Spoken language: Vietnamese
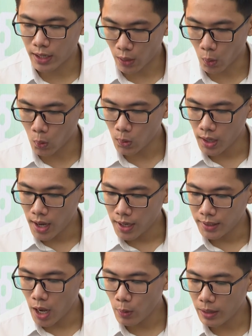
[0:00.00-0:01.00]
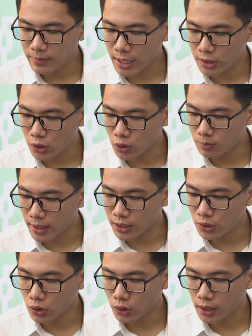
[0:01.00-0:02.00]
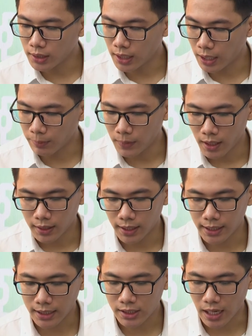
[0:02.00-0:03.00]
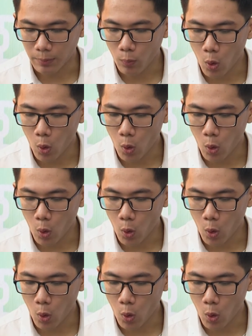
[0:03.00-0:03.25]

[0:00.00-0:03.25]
là đủ? Nếu em ra trường mà chưa có kinh nghiệm thì khách sạn